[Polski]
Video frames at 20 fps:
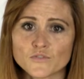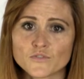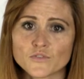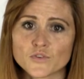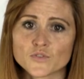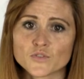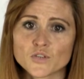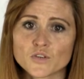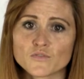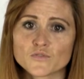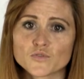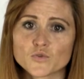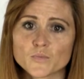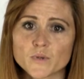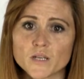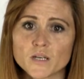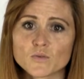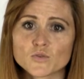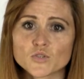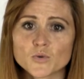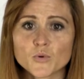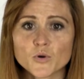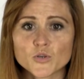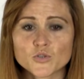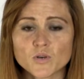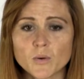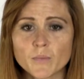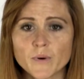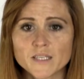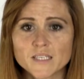Wyjątkowy jubileusz
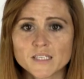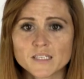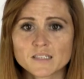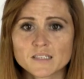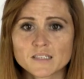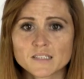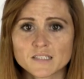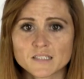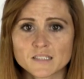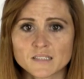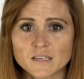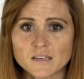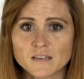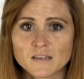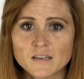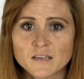obchodziła pani Krystyna.